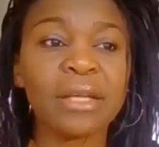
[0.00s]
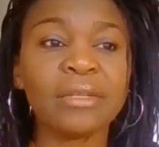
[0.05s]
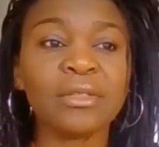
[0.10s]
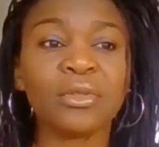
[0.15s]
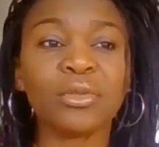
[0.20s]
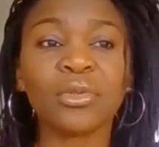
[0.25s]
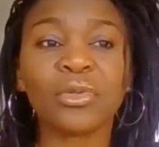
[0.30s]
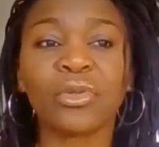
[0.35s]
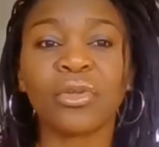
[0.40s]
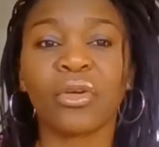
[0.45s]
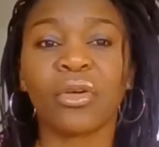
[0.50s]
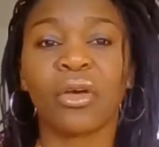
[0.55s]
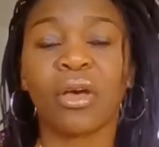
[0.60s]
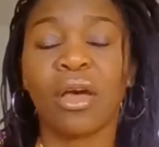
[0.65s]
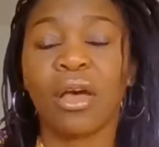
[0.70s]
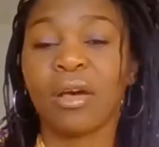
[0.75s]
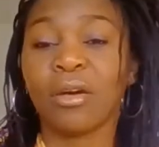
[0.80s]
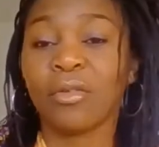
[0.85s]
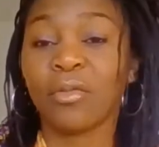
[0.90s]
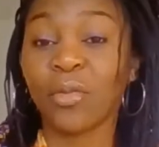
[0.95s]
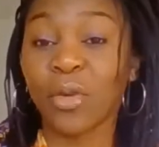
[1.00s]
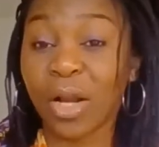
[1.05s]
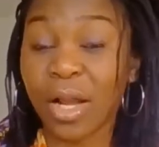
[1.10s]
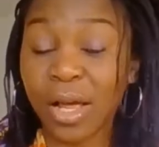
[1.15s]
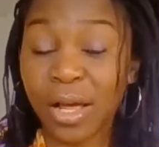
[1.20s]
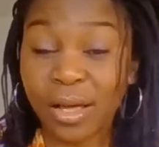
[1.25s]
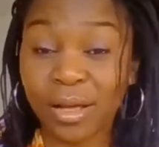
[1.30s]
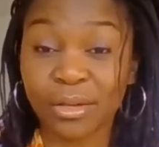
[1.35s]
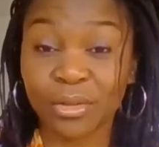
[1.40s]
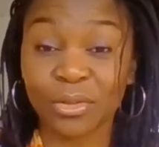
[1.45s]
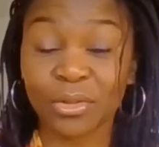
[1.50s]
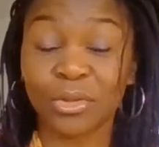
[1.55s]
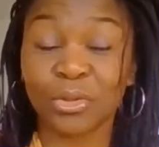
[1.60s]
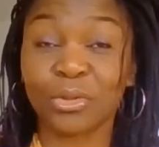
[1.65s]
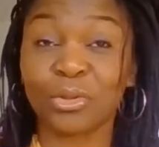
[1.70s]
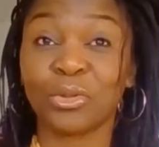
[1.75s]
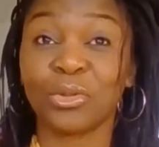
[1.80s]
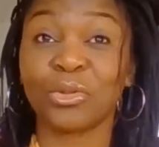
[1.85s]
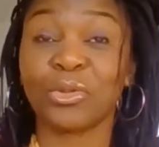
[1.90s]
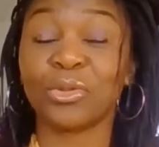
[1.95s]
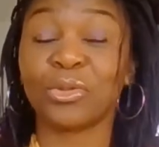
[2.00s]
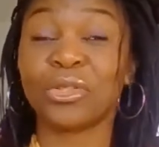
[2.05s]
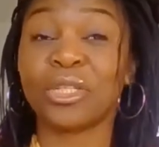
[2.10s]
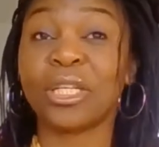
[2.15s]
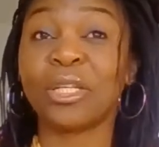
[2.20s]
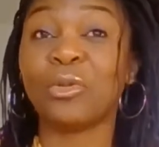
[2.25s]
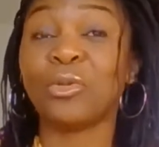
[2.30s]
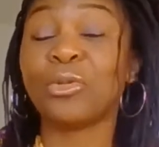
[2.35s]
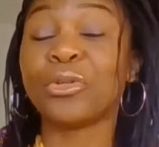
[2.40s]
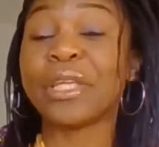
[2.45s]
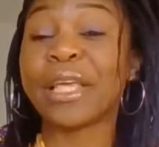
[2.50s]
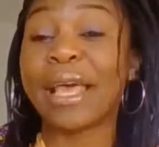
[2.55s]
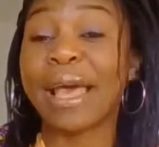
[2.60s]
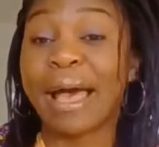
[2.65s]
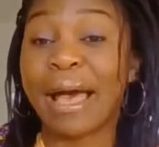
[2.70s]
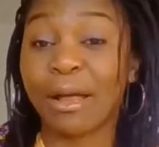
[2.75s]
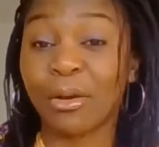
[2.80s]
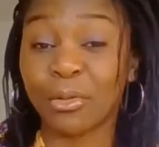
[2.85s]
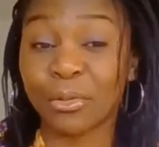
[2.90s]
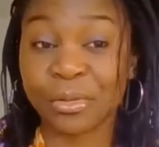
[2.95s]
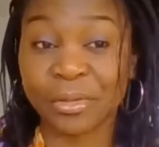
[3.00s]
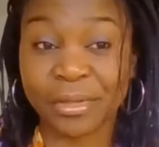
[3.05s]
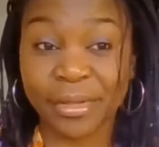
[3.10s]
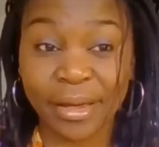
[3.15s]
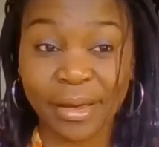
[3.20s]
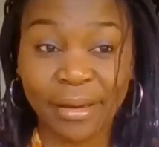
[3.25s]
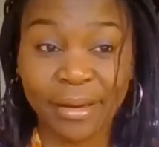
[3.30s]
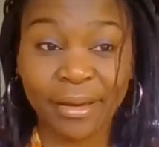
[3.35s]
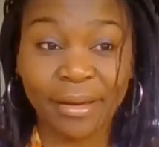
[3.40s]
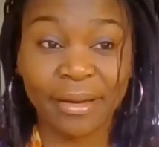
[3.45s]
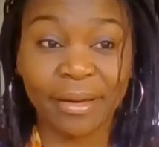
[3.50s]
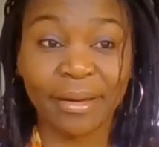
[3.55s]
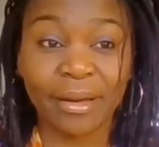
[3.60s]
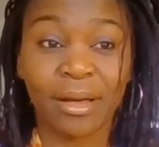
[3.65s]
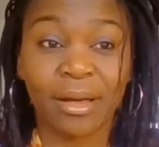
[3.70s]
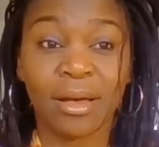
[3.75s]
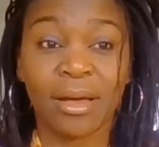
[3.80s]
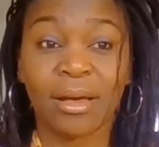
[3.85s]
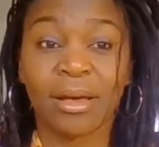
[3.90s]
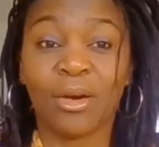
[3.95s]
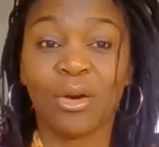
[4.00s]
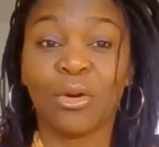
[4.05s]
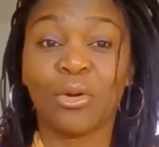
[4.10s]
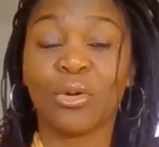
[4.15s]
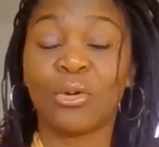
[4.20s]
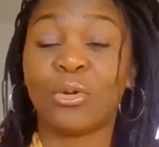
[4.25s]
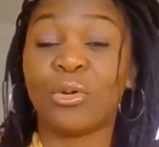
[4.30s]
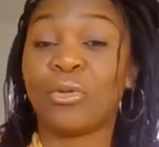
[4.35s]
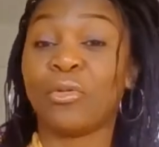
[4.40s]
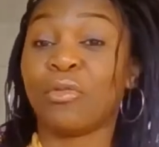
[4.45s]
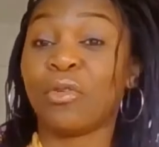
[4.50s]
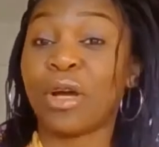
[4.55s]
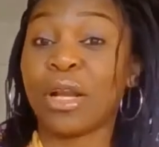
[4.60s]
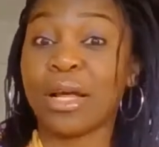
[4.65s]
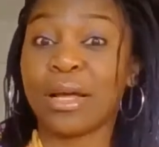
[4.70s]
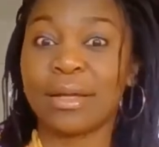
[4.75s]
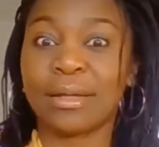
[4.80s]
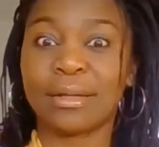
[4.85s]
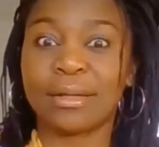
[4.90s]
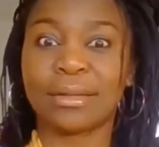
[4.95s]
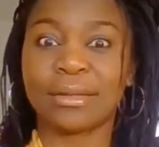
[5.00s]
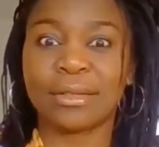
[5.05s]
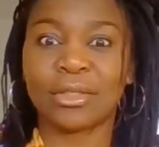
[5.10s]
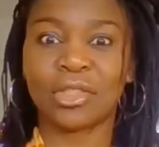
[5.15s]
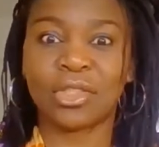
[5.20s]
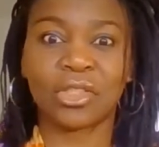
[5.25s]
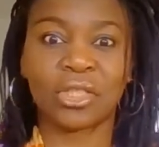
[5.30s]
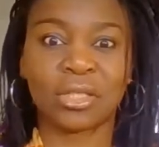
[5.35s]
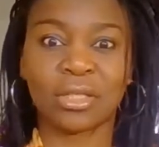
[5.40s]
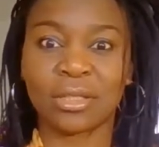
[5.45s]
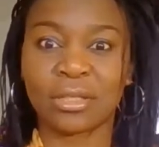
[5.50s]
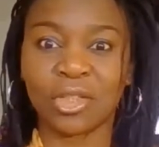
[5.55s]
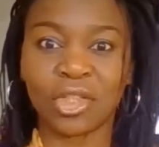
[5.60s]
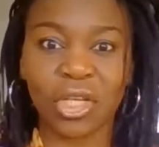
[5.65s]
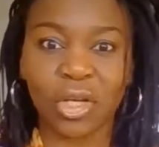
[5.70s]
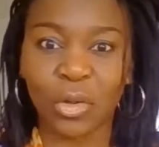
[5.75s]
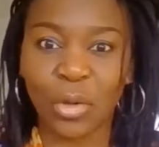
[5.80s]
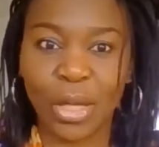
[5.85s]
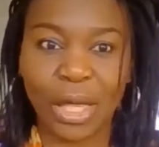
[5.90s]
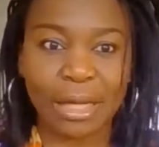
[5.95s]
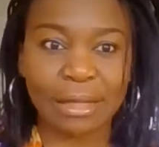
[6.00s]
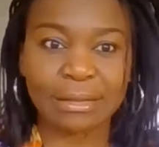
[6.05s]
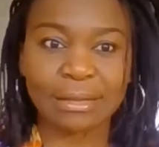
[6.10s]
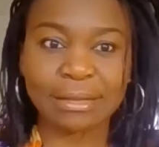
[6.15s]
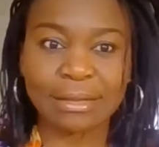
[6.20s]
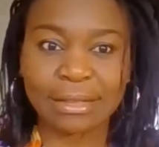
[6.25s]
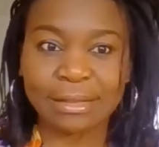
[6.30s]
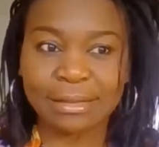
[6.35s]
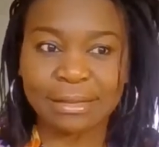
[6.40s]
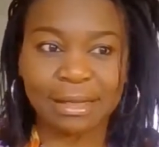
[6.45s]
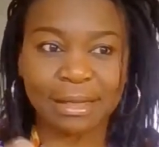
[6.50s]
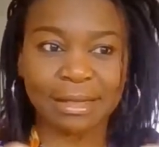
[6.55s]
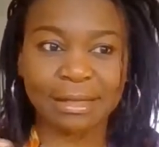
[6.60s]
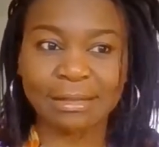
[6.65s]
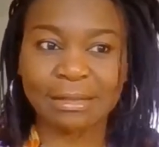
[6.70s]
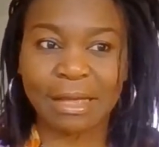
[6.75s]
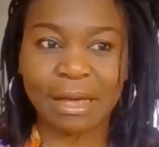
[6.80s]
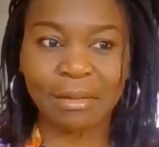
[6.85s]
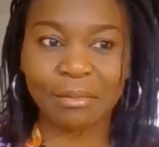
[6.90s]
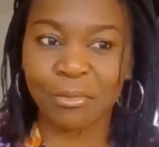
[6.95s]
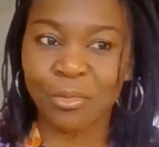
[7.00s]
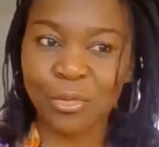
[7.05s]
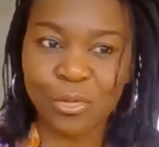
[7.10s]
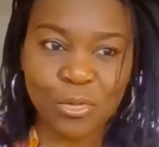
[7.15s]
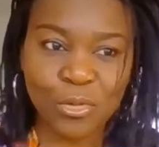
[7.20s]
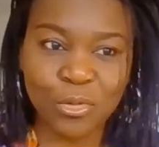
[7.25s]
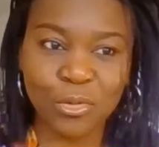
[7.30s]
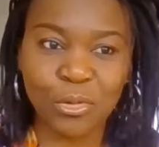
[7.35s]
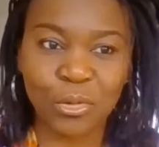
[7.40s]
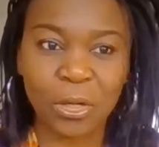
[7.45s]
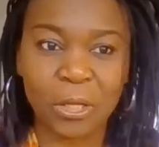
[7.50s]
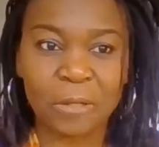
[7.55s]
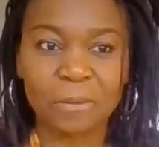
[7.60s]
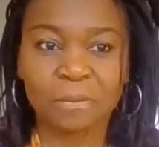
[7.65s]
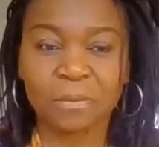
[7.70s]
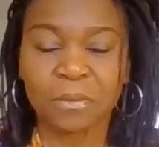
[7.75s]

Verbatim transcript: Donc euh, voilà, j'ai lu des harlequins, euh, voilà, j'ai regardé des séries d'amour,